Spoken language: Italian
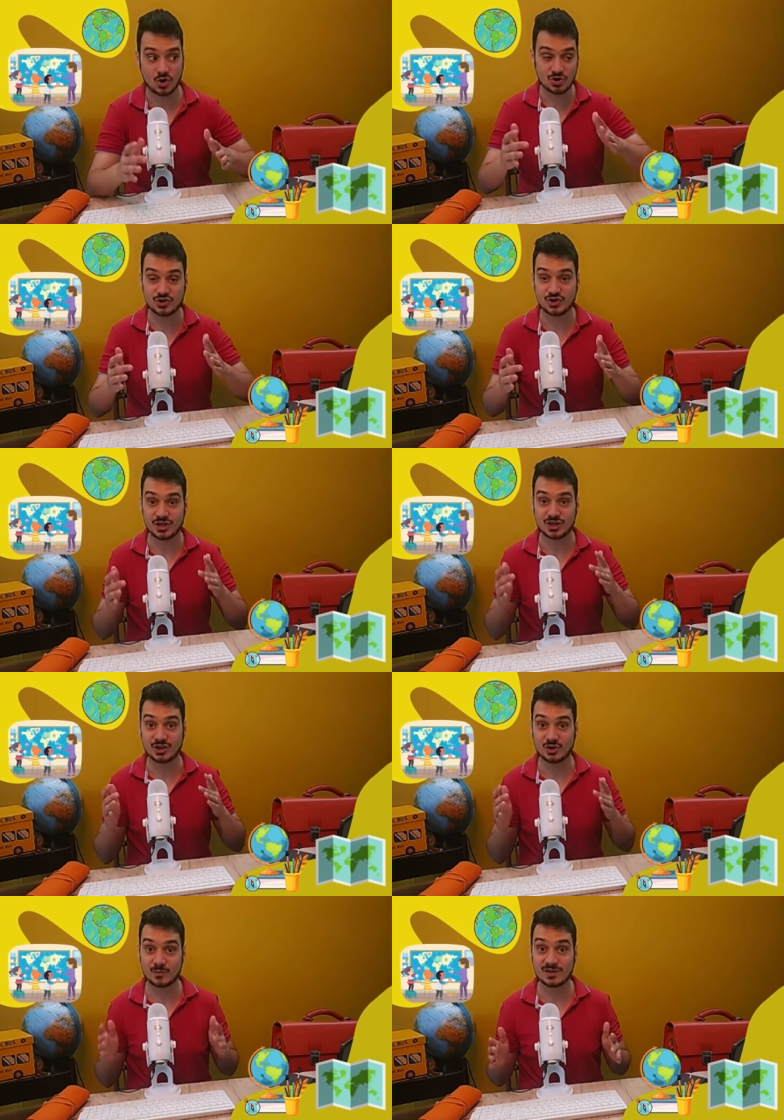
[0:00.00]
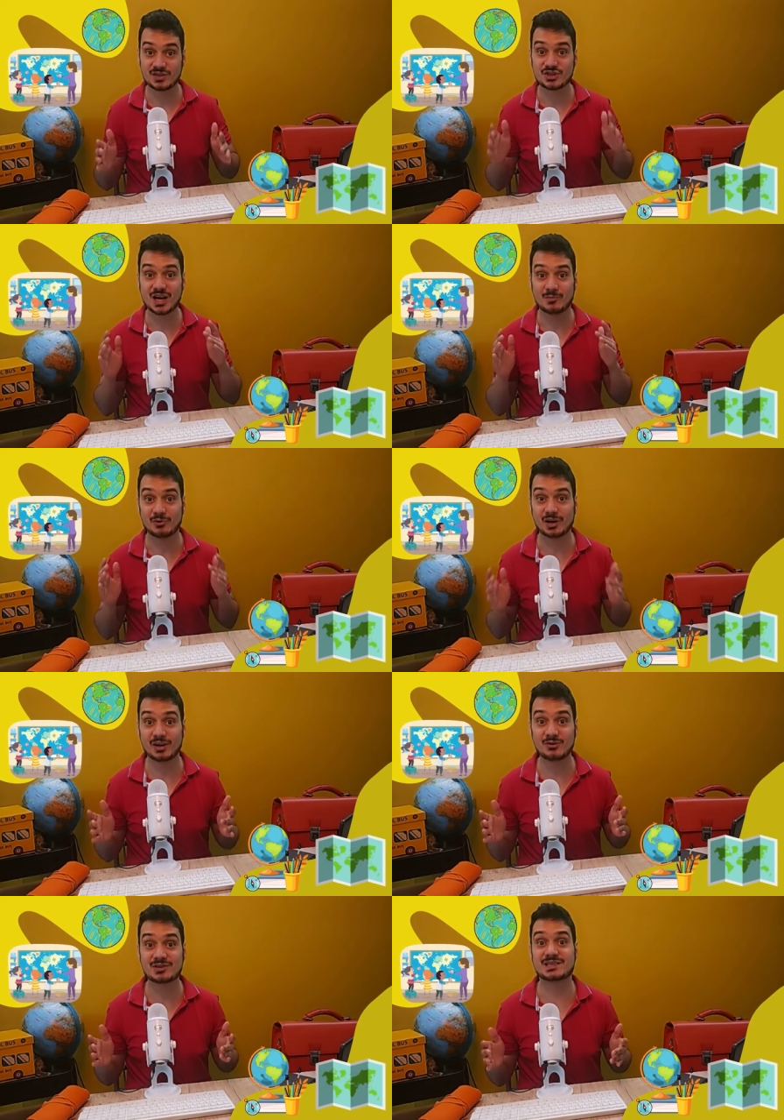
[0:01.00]
Oggi cominciamo
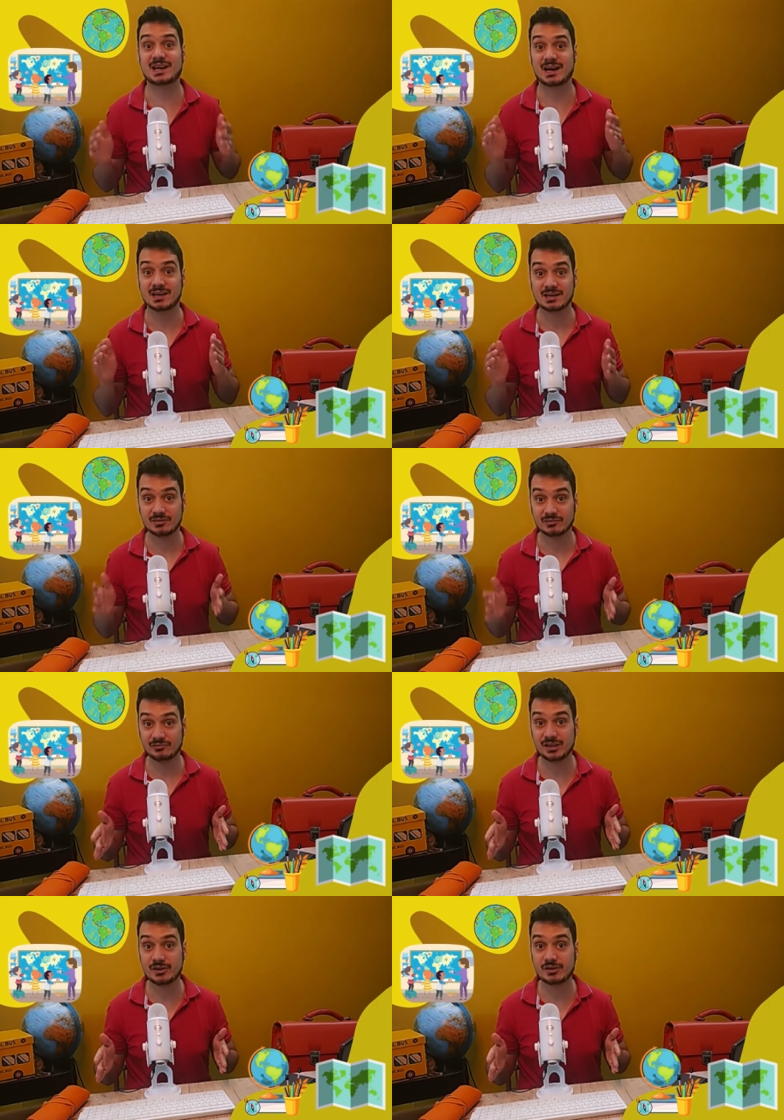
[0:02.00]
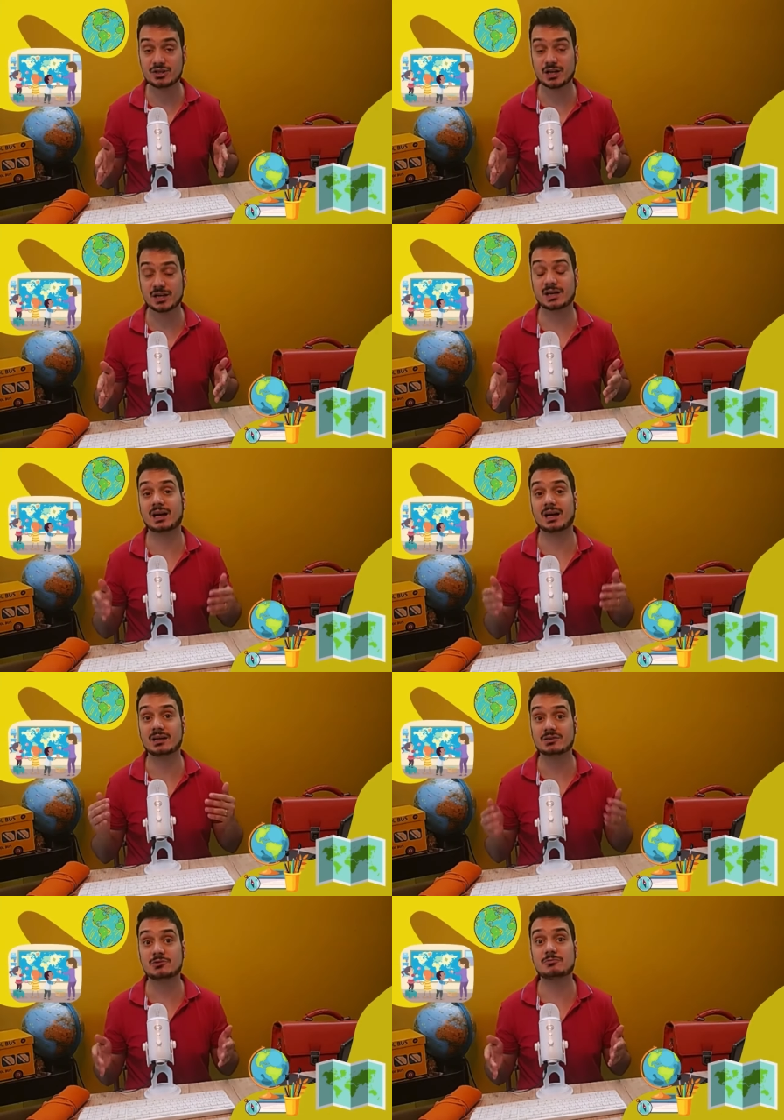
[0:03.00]
la nostra video
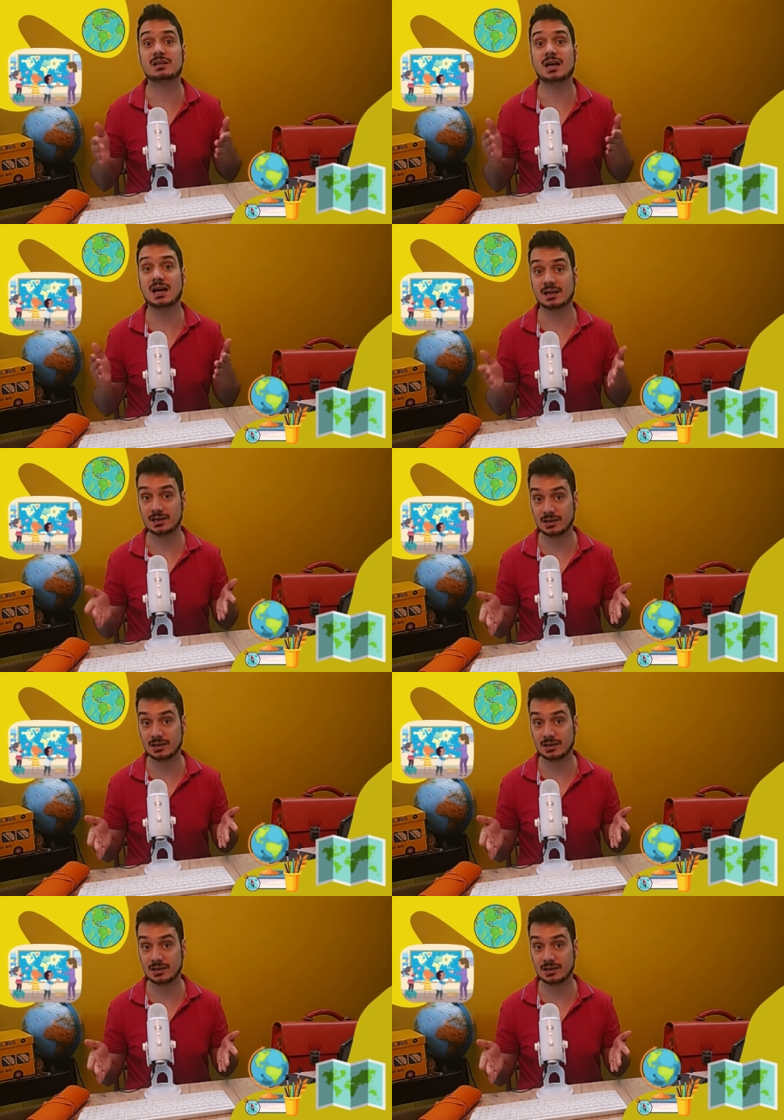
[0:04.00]
ricerca sulla